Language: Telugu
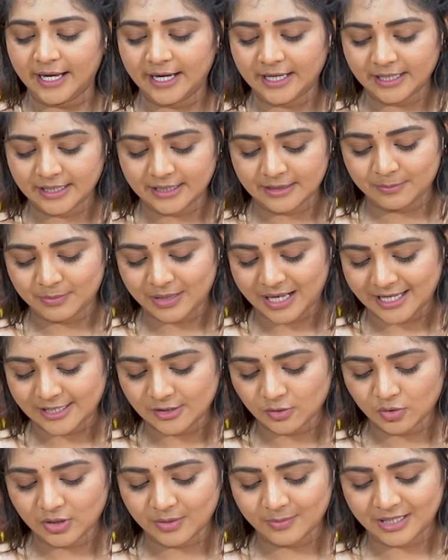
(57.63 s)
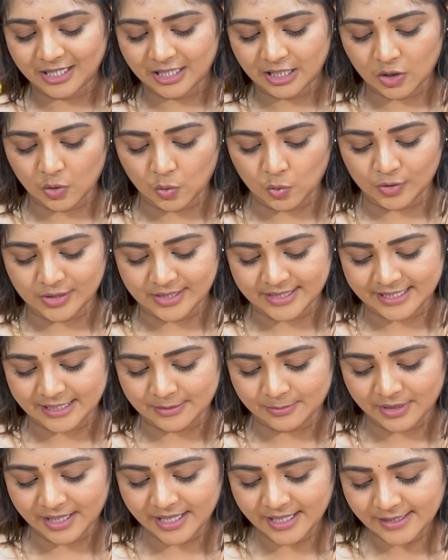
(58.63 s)
అండ్ ఇది ప్రైస్ కూడా మనకి
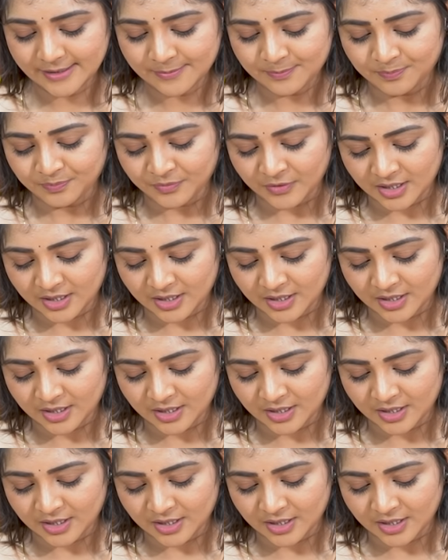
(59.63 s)
హోల్సేల్ ప్రైస్